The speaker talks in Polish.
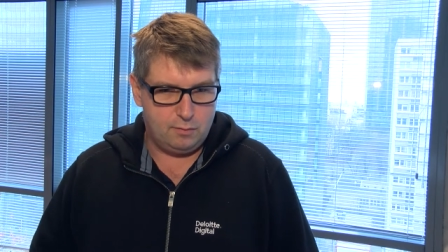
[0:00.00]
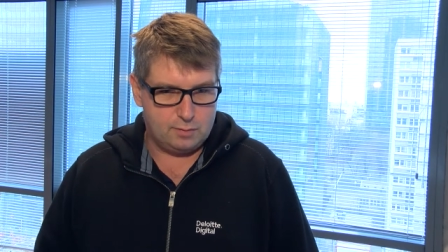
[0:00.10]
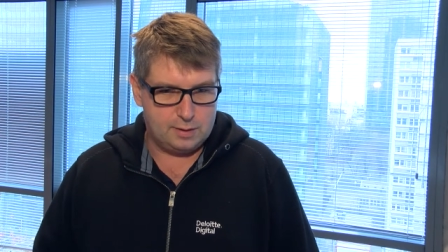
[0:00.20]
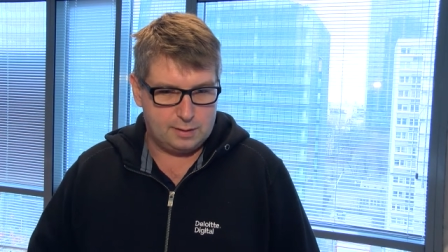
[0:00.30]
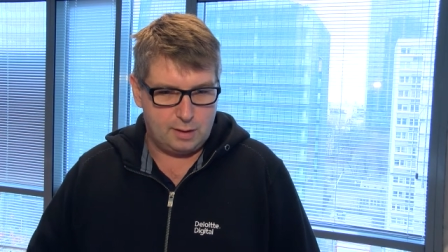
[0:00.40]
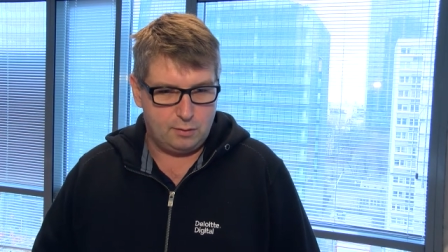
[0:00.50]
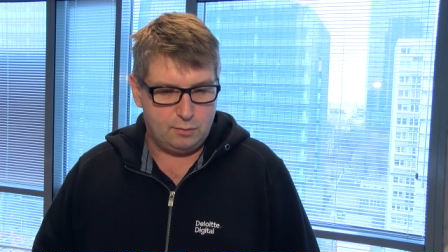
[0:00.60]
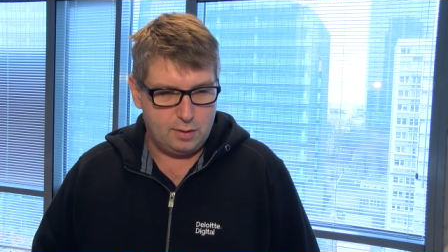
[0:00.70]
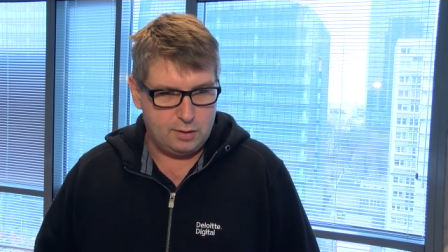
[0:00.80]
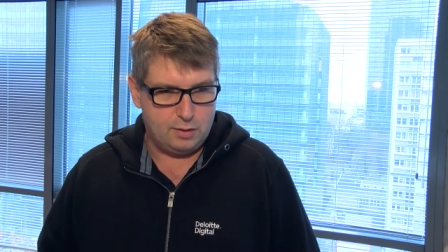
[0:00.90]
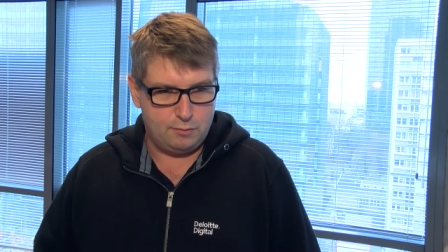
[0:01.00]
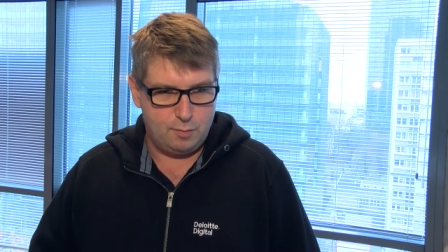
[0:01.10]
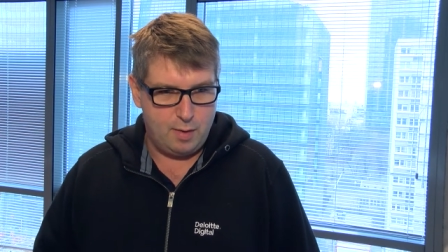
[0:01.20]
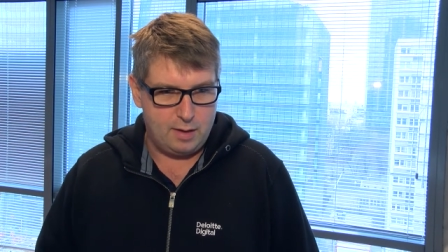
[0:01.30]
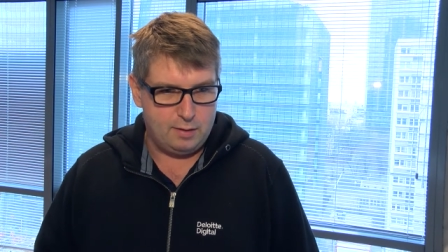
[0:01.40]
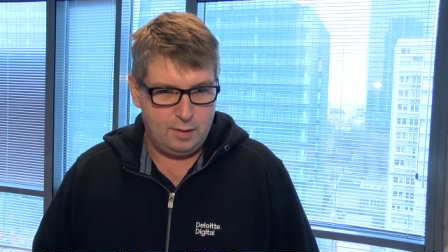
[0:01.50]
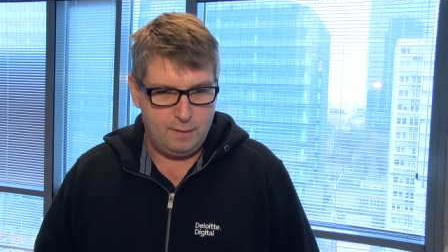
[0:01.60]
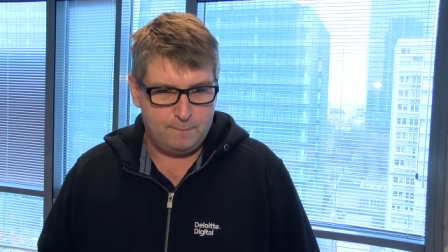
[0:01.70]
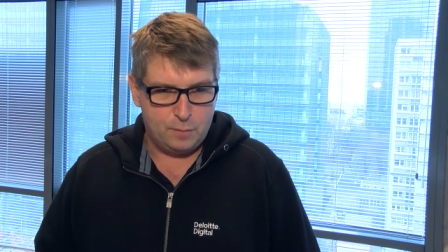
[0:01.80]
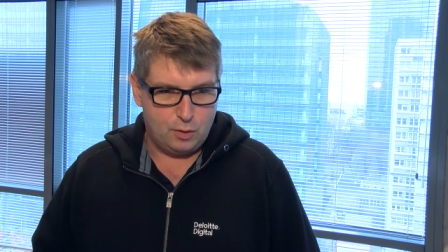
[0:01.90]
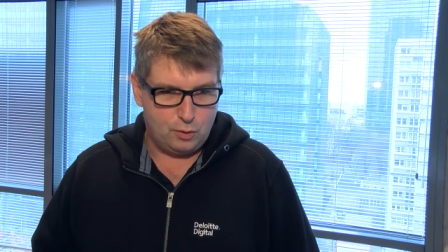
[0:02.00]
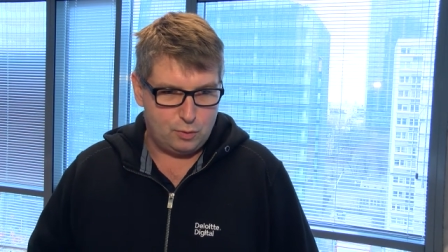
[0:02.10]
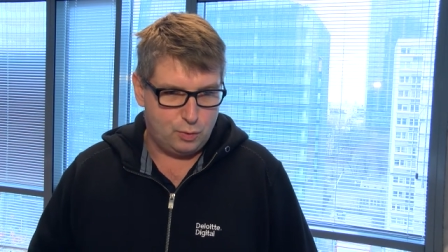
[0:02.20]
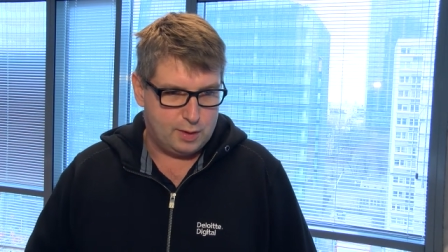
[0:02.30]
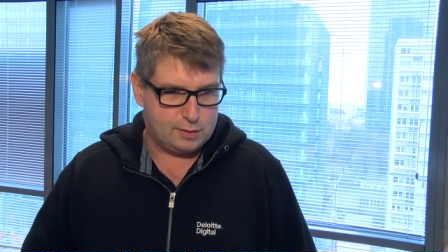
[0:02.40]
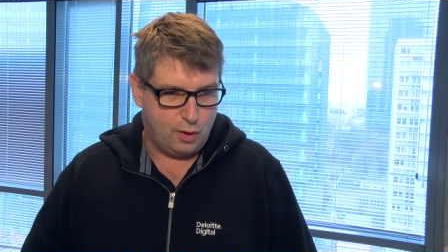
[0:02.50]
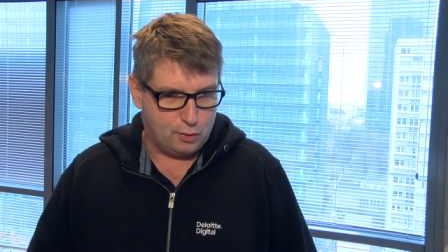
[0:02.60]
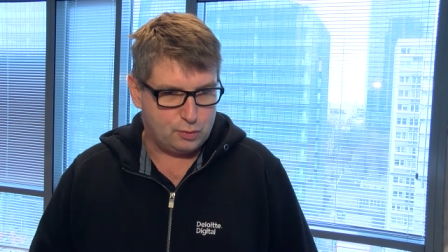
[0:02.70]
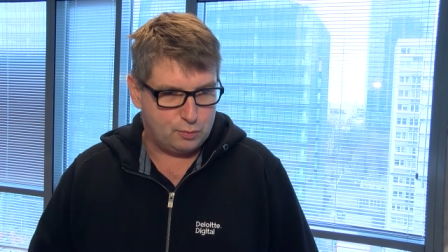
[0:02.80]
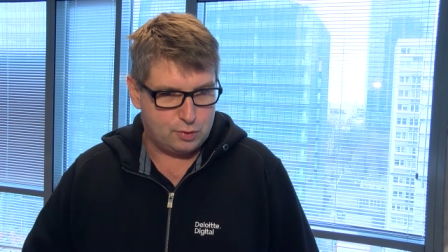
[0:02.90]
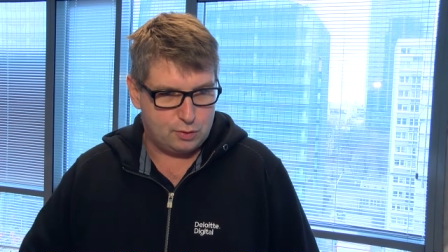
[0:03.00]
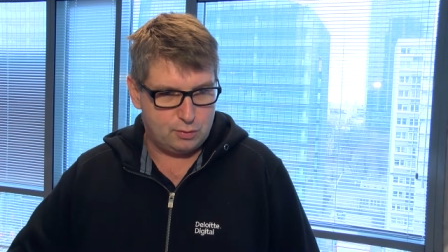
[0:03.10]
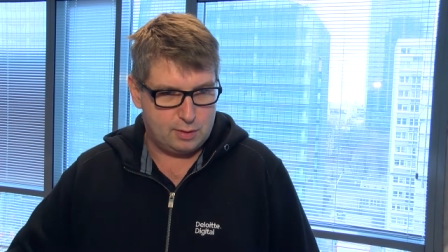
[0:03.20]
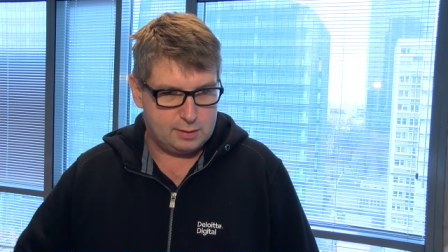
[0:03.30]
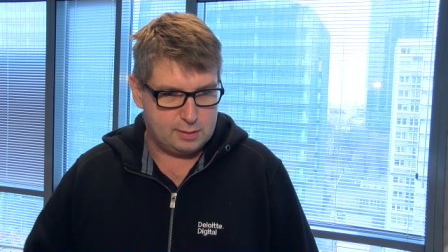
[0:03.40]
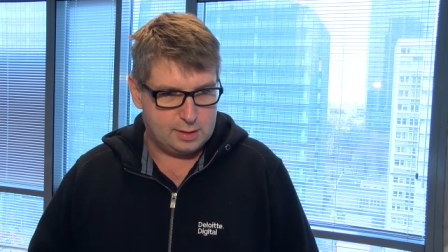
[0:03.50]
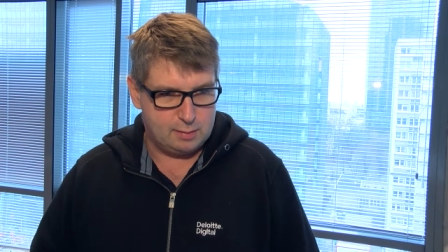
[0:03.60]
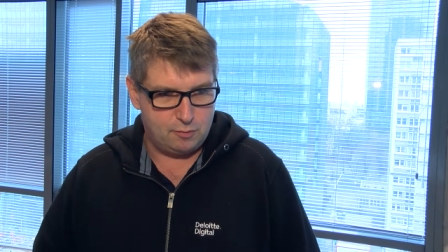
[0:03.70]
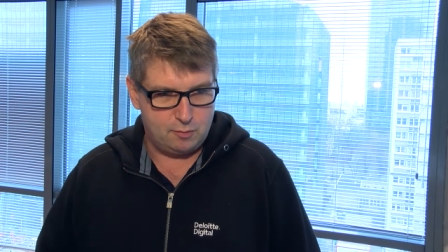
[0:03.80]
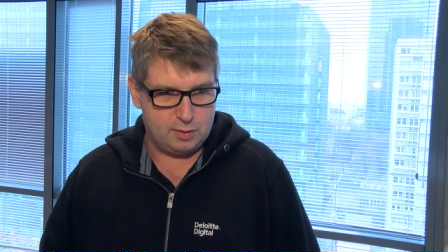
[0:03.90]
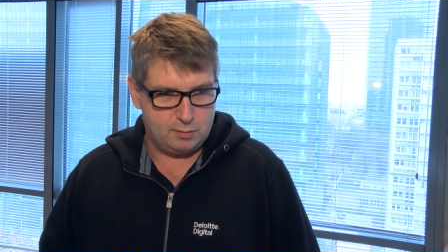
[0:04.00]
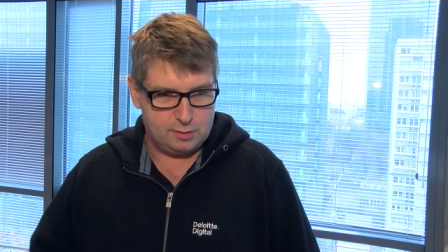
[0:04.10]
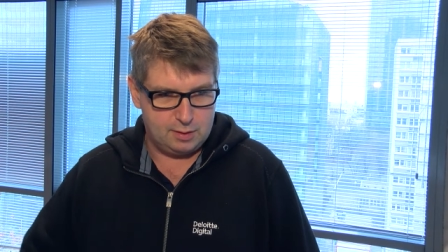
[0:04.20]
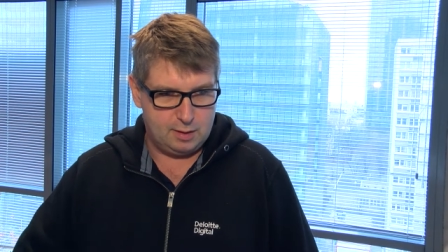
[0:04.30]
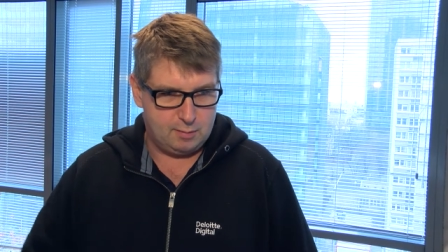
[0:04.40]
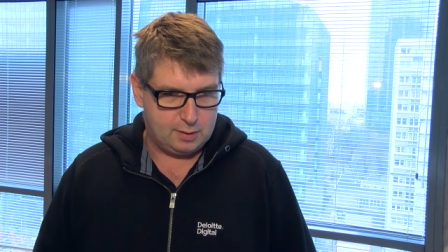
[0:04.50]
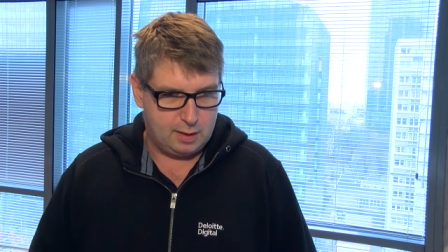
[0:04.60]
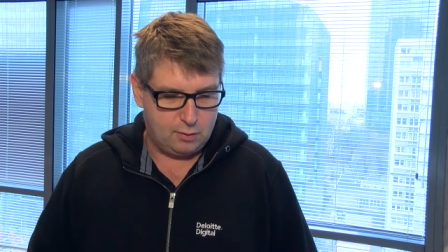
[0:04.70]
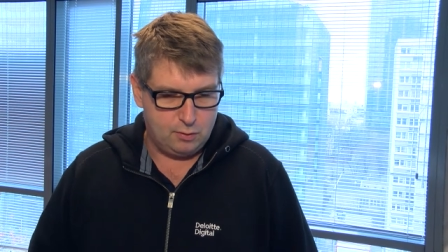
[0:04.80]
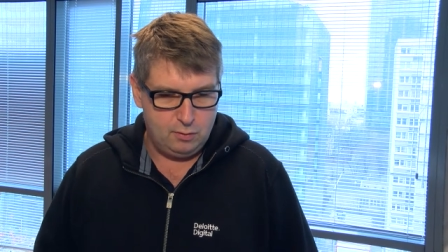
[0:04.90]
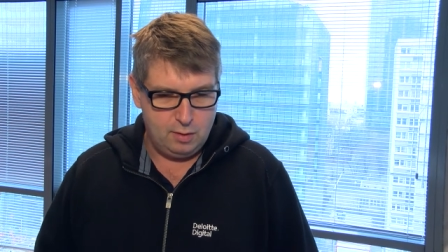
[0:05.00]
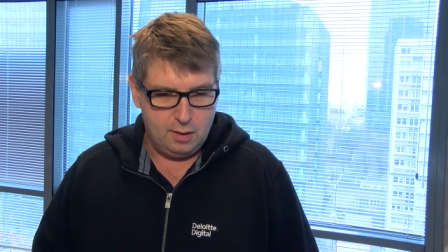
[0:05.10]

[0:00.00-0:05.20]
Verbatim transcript: zastanowienie się, wybranie, które z osób czy które z systemów będą celem ataku,